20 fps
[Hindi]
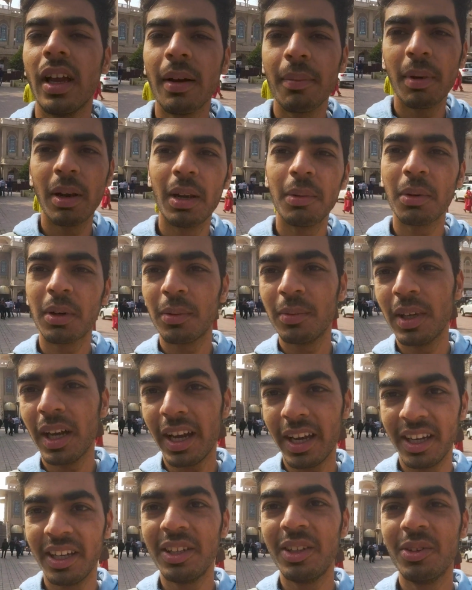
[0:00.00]
यहाँ पहले मैं कभी
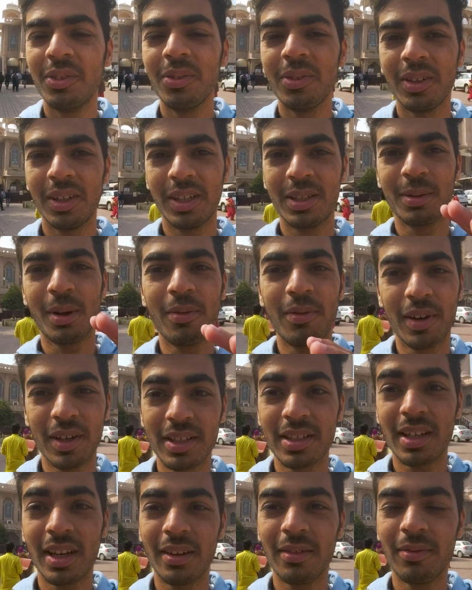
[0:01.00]
आया नहीं हूँ इट्स माय
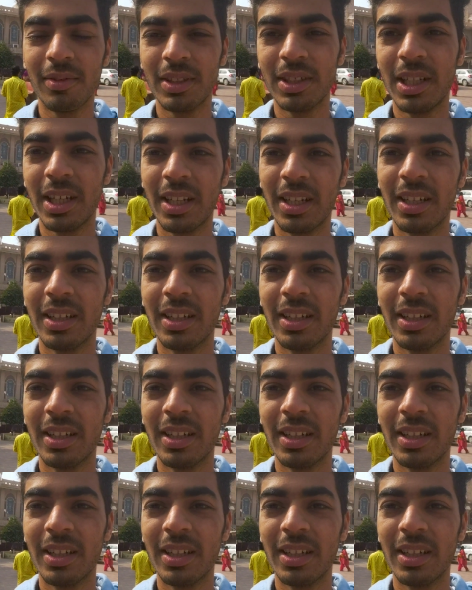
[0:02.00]
फर्स्ट टाइम विजिटिंग